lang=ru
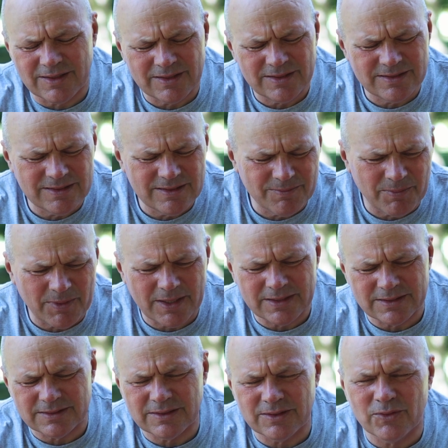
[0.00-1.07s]
И
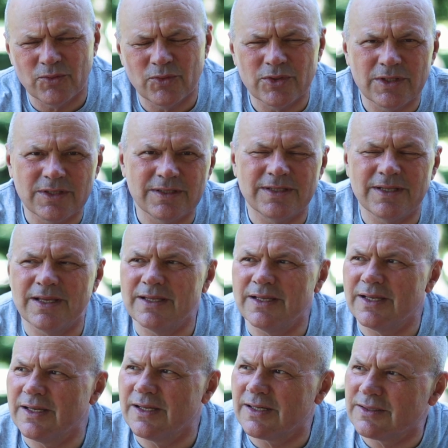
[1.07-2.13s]
депрессия, и
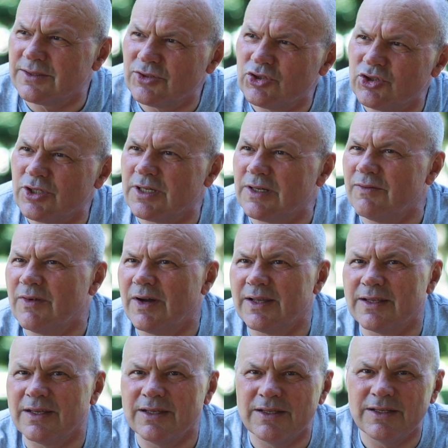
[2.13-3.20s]
угнетение, и разочарование,